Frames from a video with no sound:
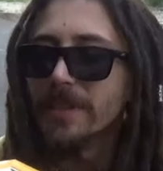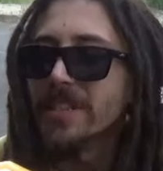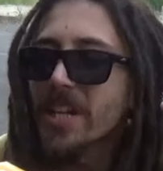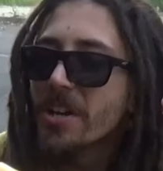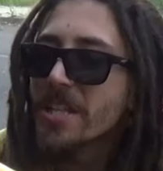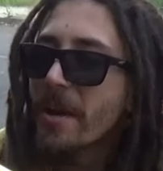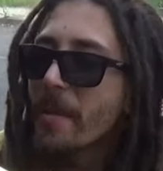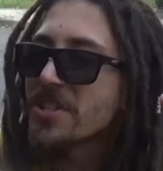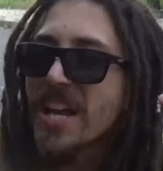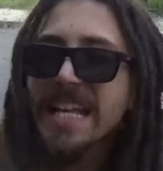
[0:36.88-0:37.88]
Tío,
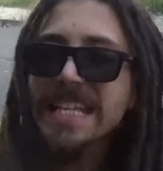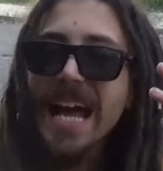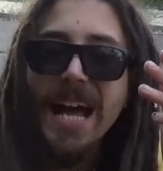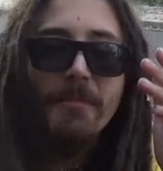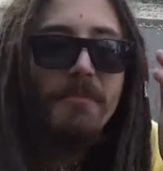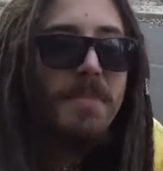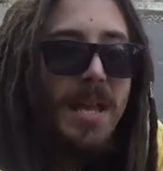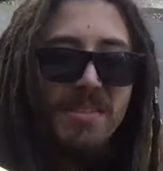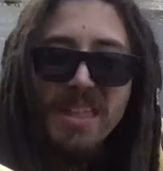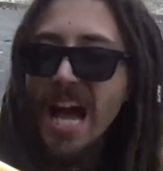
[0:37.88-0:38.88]
llevamos aquí ya
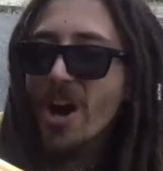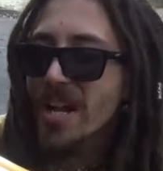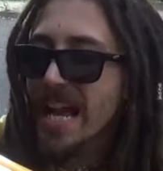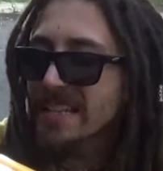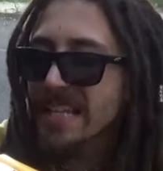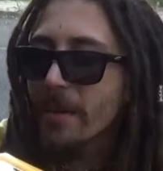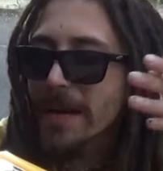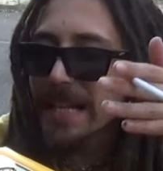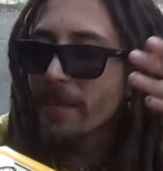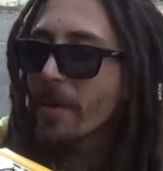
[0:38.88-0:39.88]
media hora, tío.
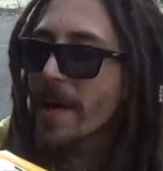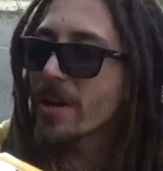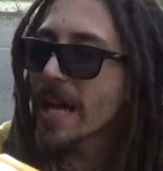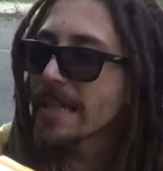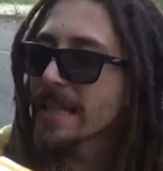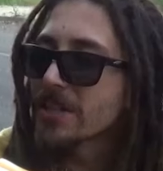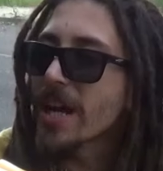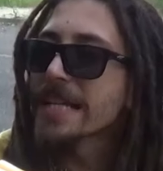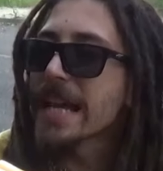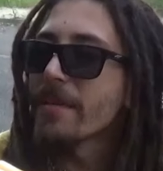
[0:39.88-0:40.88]
¿Vas a mover o qué? Tanto
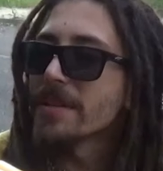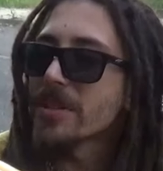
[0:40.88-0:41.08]
que sabes,